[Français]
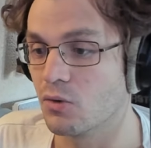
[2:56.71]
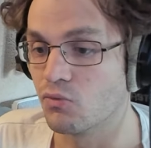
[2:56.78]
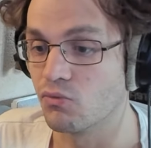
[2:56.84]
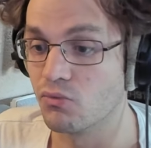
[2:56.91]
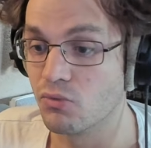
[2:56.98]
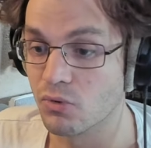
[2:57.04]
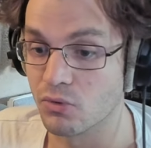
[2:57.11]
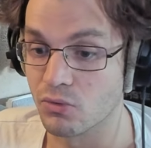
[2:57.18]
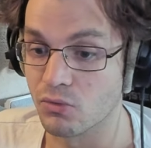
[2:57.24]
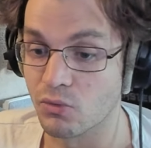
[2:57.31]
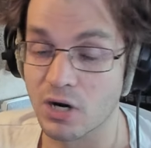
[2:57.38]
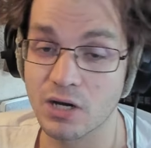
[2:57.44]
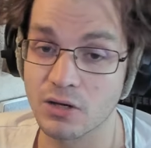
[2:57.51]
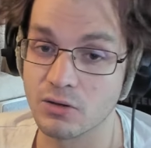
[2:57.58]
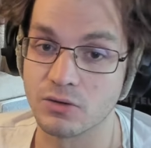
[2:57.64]
où euh,
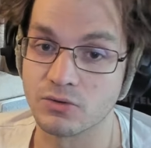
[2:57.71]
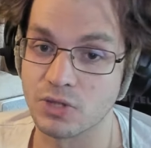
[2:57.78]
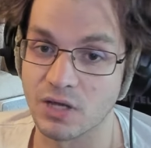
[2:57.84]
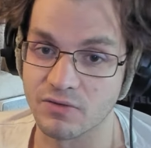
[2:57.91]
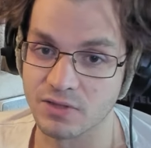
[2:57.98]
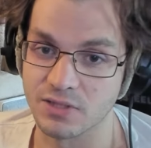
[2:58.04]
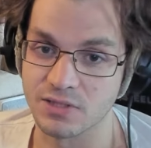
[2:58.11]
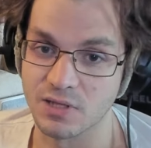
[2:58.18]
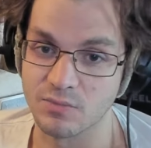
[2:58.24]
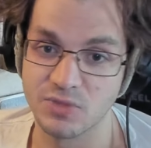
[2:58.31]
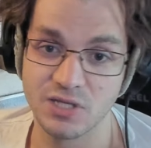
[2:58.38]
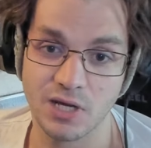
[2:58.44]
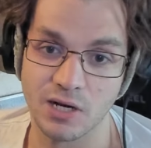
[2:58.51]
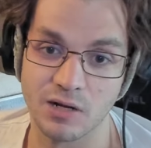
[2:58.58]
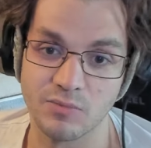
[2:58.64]
voilà, euh, tu es avec des
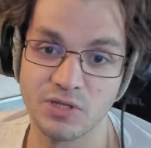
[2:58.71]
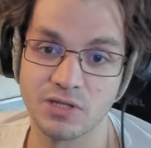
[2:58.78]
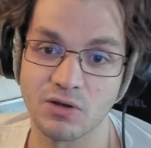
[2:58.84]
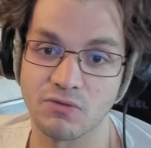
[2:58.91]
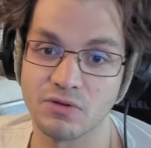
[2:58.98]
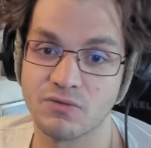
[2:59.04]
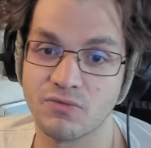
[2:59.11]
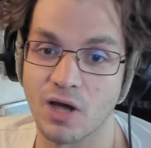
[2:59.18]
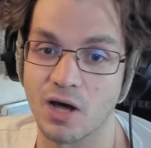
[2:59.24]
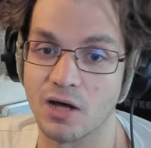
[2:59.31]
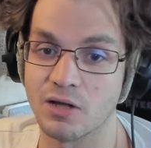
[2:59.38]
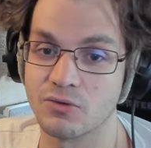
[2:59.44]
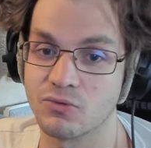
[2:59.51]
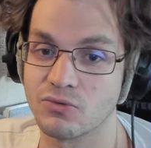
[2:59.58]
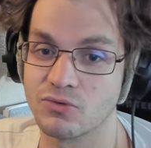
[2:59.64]
amis, à la limite, tu as envie de faire
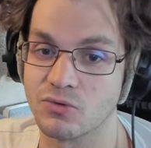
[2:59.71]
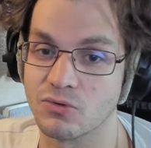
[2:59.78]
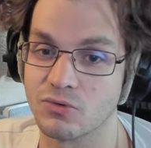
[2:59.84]
un truc,